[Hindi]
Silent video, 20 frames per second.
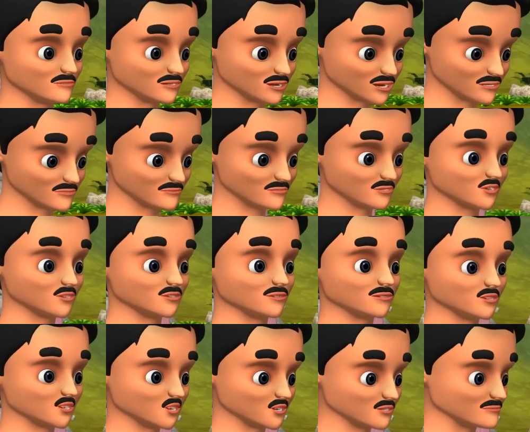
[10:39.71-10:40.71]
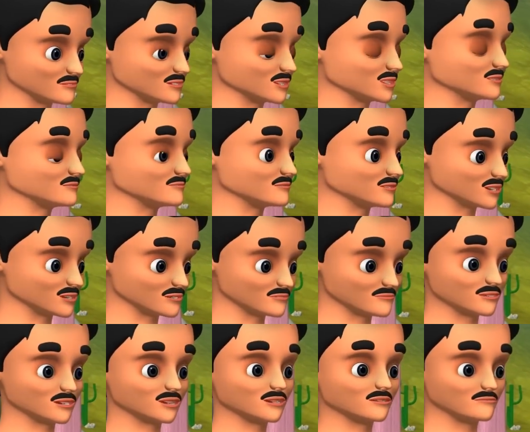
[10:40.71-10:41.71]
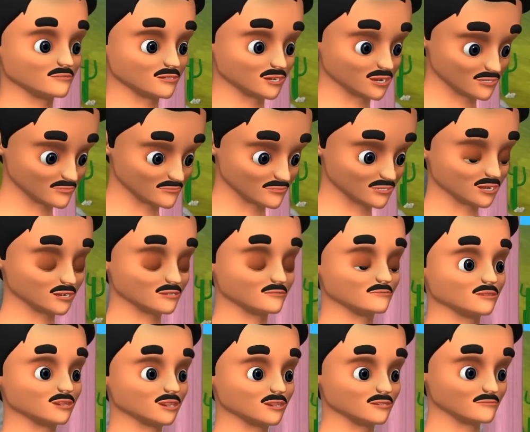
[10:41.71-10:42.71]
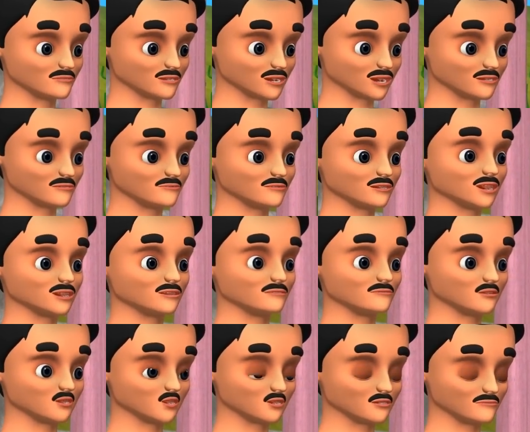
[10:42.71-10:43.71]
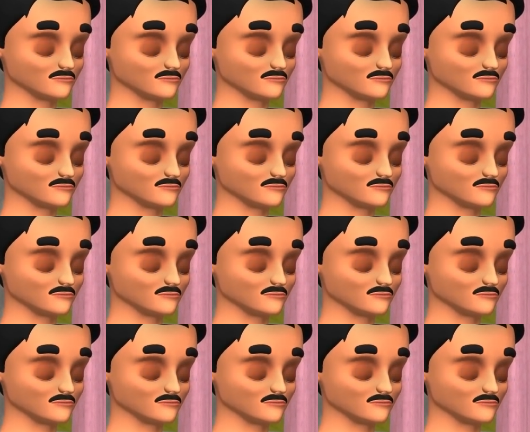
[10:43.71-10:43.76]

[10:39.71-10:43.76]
अगर तुम चाहो तो उनका बहुत बढ़िया इलेक्ट्रिक रिक्शा बना दो